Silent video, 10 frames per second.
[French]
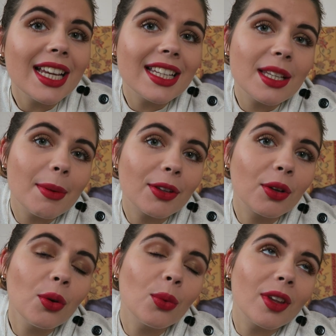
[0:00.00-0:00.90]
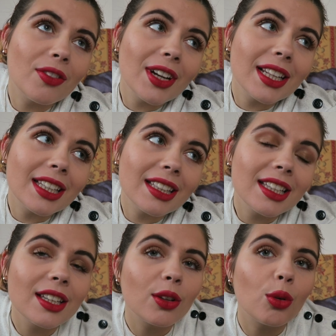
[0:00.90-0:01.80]
et c'est parce qu'on a fait la
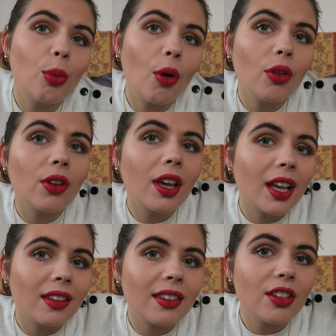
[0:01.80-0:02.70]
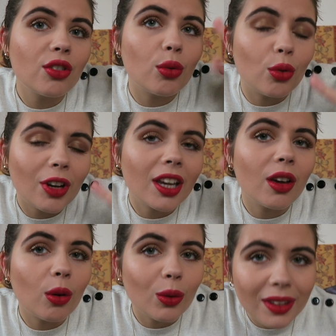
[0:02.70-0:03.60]
technique de prendre un siège de
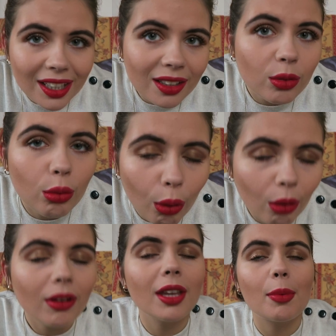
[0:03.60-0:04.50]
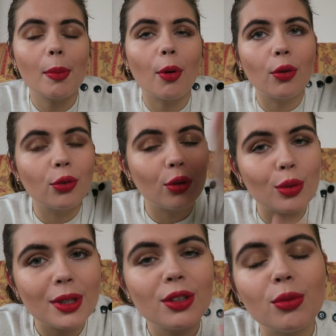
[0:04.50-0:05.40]
chaque côté du rang et pas prendre
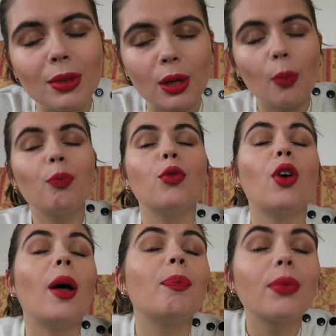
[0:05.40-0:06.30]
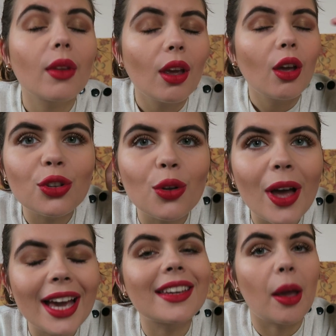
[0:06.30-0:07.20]
celui du milieu. Voilà ce
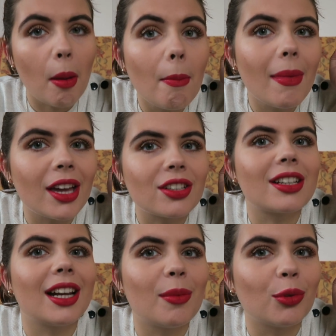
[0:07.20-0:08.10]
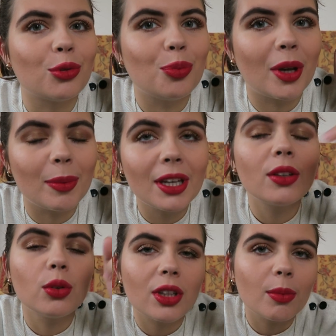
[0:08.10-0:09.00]
hack marche clairement super
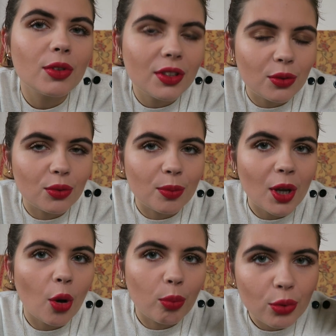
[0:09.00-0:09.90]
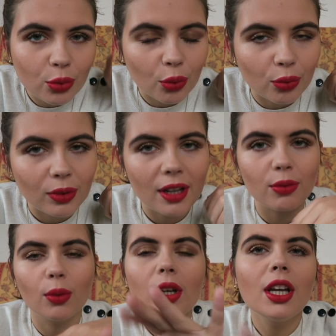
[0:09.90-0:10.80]
bien, notamment si tu te mets en plus au fond de
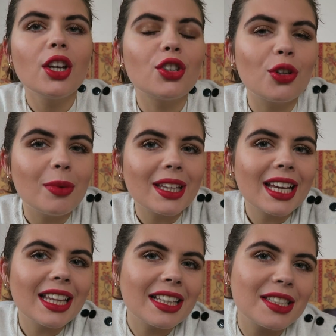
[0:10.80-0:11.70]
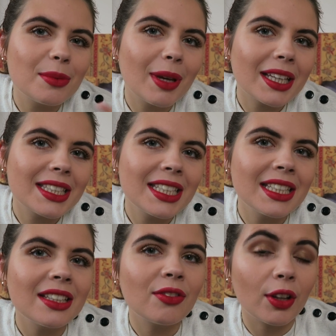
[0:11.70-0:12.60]
l'avion. Je te mettrai un article
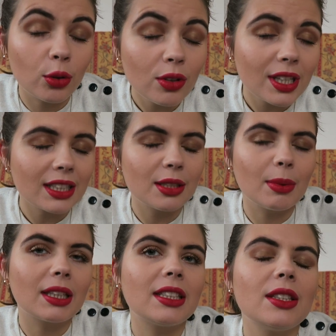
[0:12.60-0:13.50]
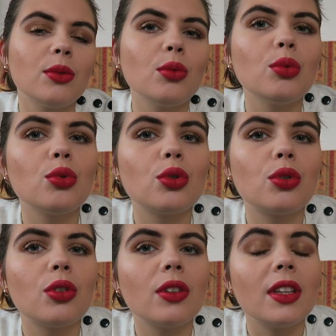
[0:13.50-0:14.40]
Bertine, enfin deux articles Bertine où je
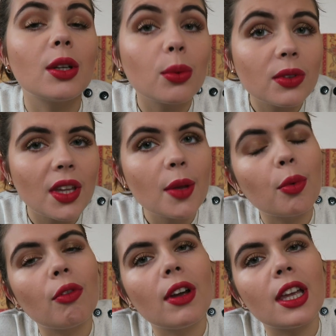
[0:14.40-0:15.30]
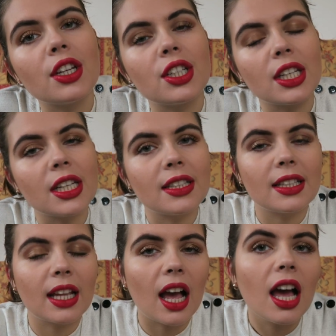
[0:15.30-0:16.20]
te donne des conseils pour voyager,
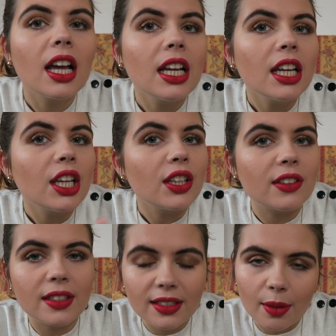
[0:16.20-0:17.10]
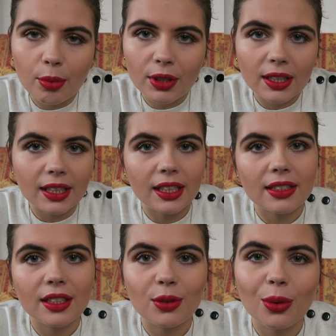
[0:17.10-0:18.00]
etc. Si ça peut
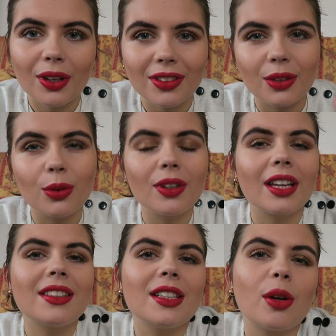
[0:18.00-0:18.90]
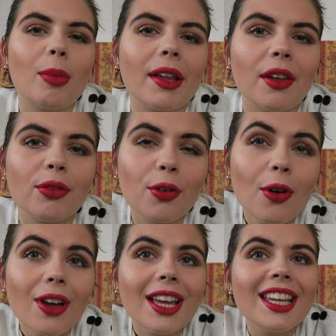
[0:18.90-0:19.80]
t'intéresser, tu auras ces deux articles en barre
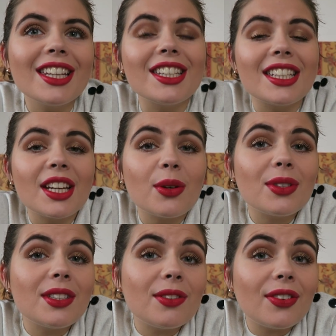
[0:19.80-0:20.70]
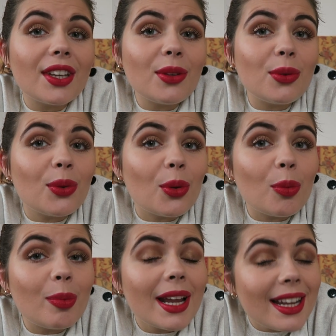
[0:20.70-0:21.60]
d'infos. J'ai aussi fait
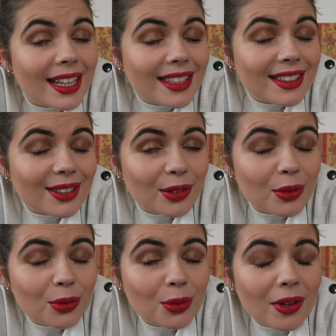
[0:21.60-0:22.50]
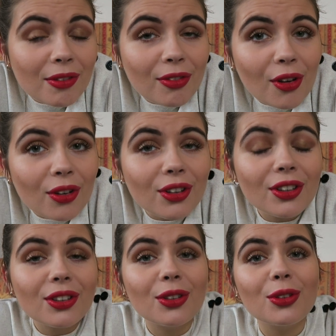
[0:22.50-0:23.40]
une playlist de tous les
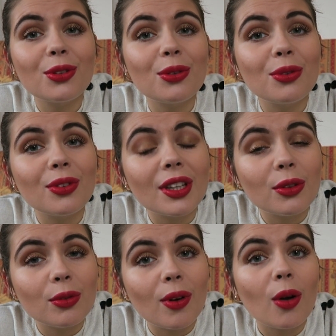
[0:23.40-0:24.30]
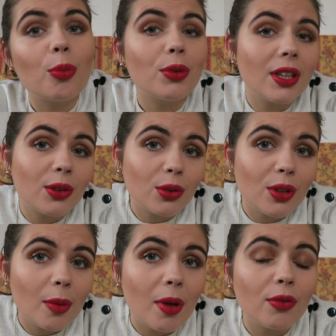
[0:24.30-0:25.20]
vlogs que tu viens de voir ou peut-être que
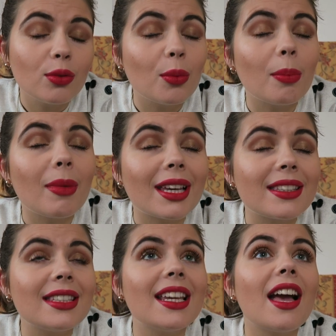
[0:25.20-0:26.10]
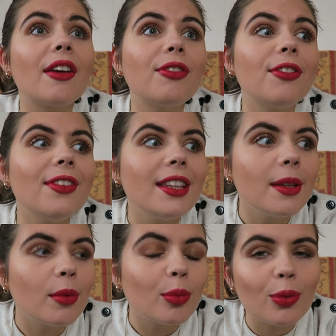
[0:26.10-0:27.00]
tu n'as pas vu. Merci
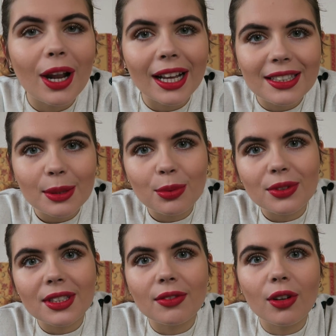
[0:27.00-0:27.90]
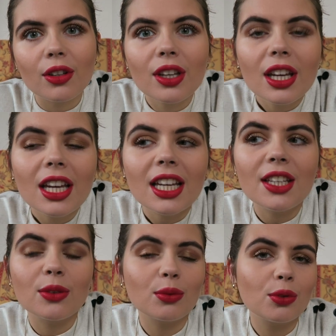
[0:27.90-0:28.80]
infiniment pour la réception de ces vlogs.
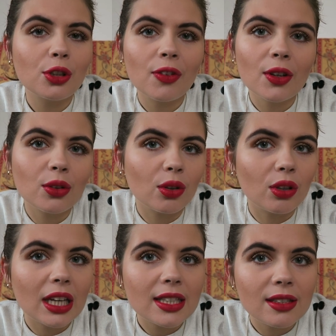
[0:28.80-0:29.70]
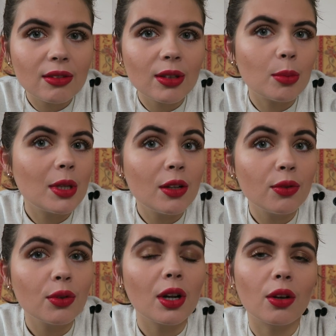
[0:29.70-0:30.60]
Ils ont tous fait entre 400 et 1000
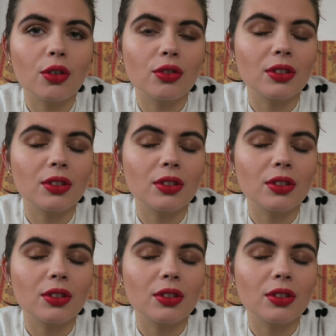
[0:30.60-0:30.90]
vues alors que